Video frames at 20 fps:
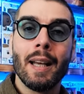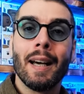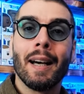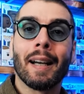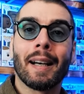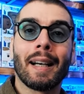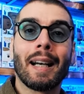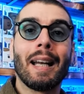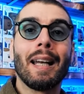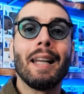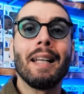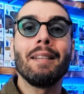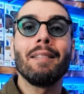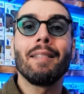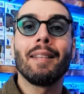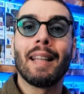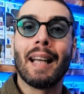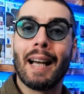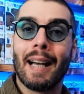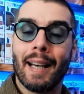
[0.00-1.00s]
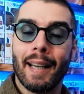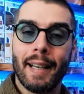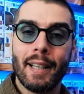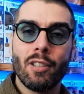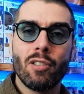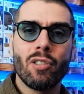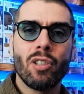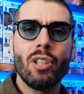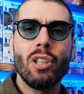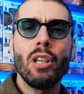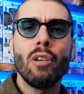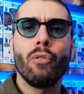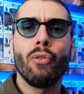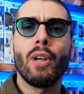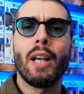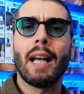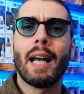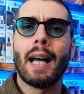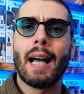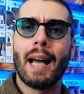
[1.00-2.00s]
Rallentare
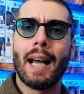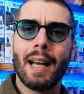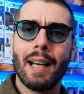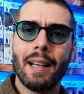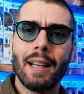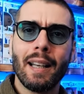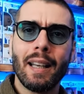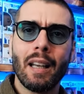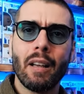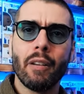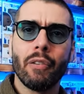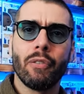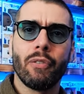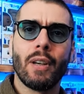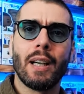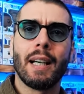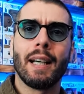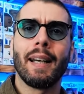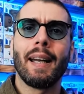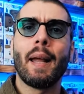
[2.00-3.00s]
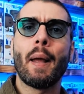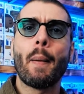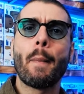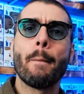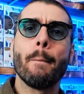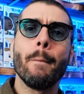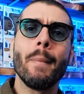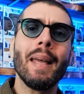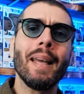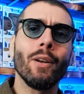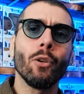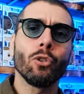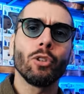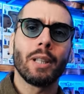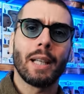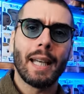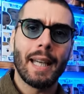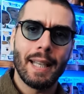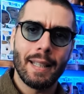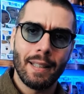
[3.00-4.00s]
significa anche fare meno
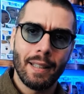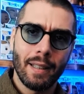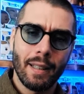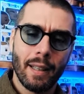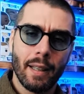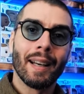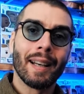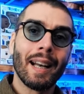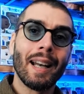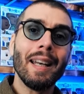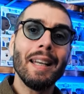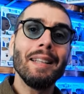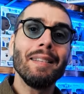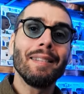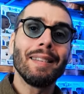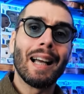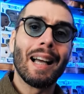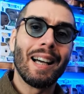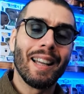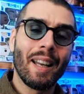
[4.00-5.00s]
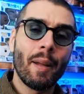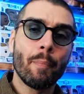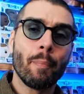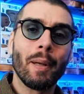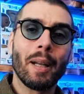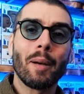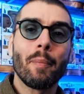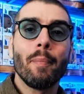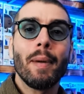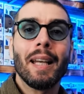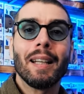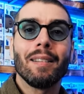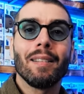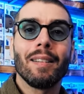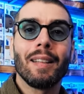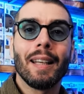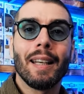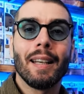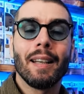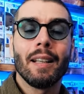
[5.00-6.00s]
trading. Rallentare
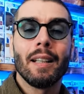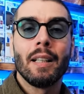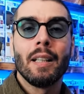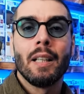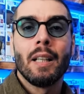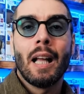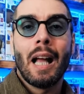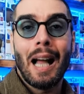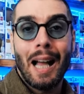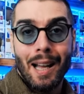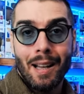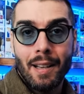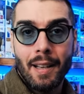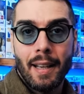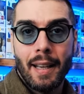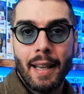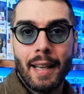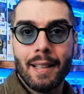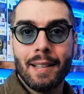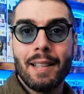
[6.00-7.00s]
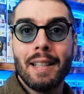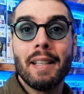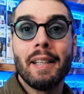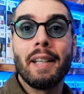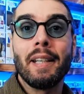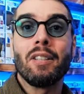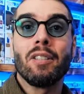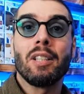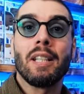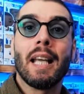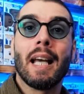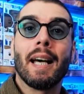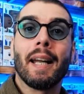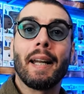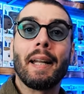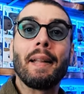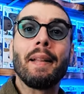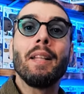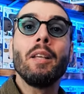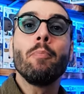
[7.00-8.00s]
permette anche di
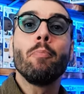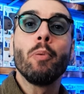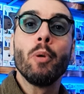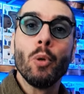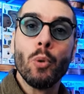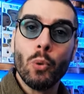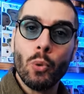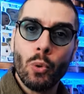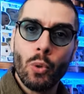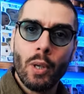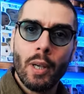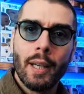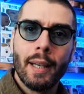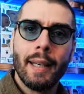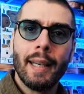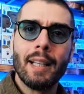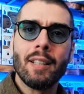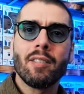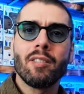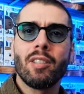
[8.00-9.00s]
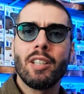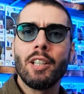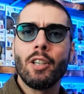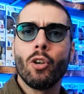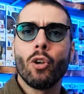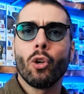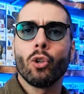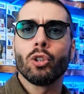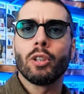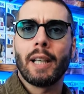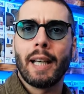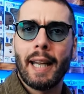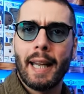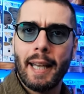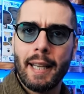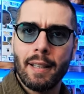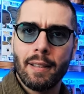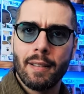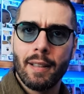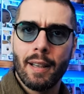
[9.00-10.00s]
rischiare di più nel singolo
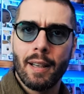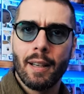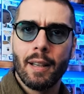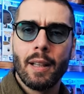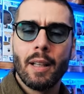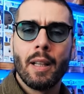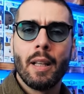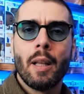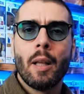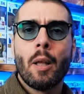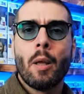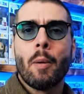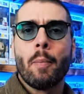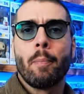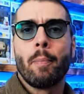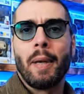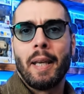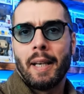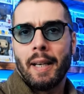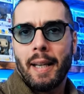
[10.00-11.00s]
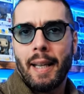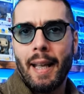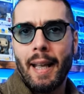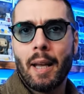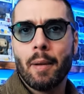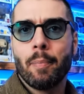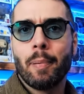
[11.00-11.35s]
trade perché?